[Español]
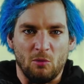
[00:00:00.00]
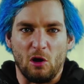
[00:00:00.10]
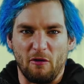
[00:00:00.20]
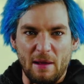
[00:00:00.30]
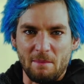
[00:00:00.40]

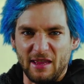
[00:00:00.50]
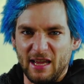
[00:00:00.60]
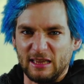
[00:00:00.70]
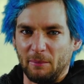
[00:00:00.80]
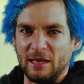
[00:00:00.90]
Bueno, ve
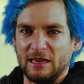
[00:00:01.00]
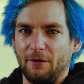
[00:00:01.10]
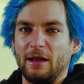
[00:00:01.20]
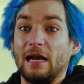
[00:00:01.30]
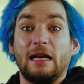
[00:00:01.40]
inmediatamente
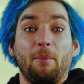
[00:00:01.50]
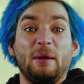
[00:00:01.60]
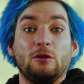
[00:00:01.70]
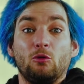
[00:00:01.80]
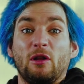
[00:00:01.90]
a ver el
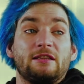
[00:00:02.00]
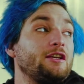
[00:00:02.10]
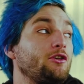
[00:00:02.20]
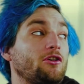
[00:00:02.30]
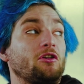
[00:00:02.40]
capítulo
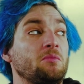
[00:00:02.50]
anterior.